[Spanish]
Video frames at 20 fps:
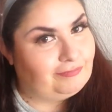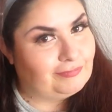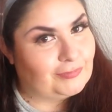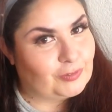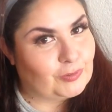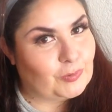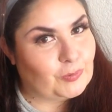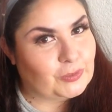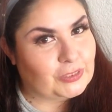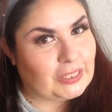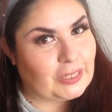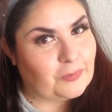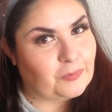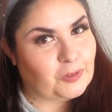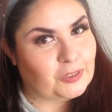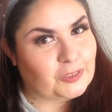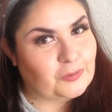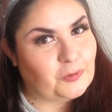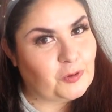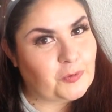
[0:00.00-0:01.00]
Nos vemos en el
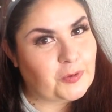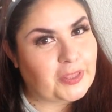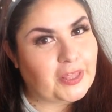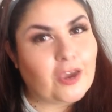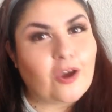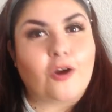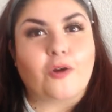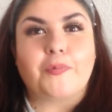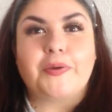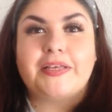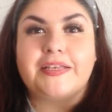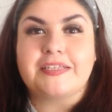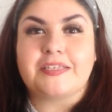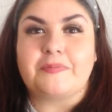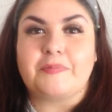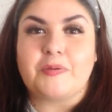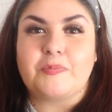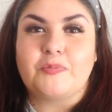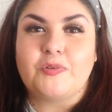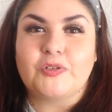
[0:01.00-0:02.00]
próximo video. Cuídense
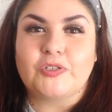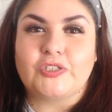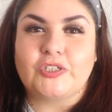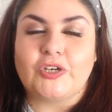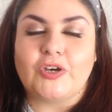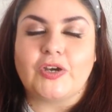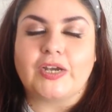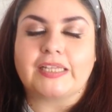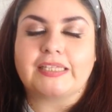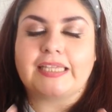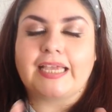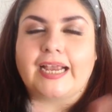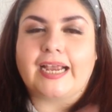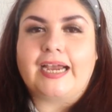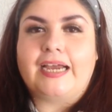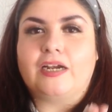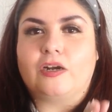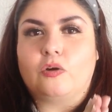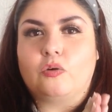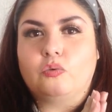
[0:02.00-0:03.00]
mucho, que
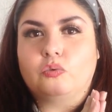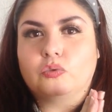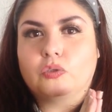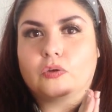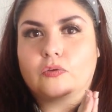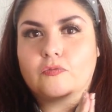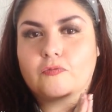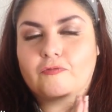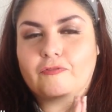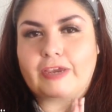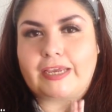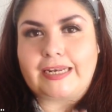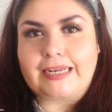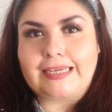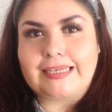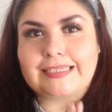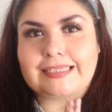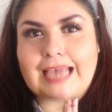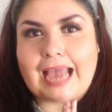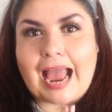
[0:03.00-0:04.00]
tengan un
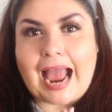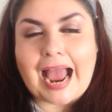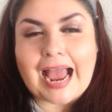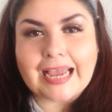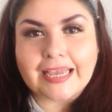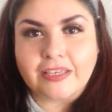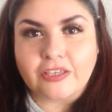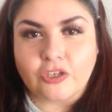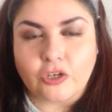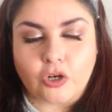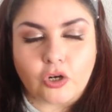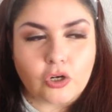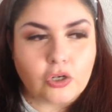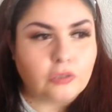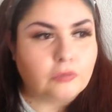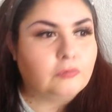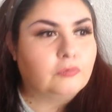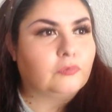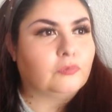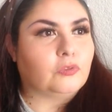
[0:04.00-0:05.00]
feliz
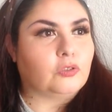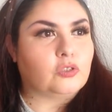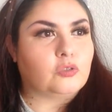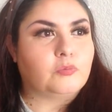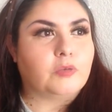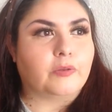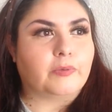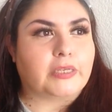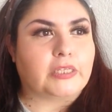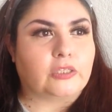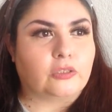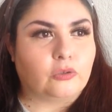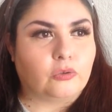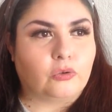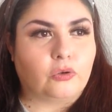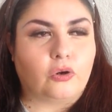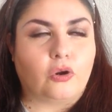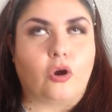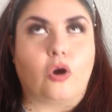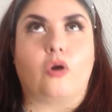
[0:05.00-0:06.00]
año
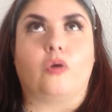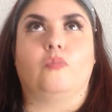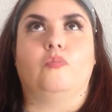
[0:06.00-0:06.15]
2021.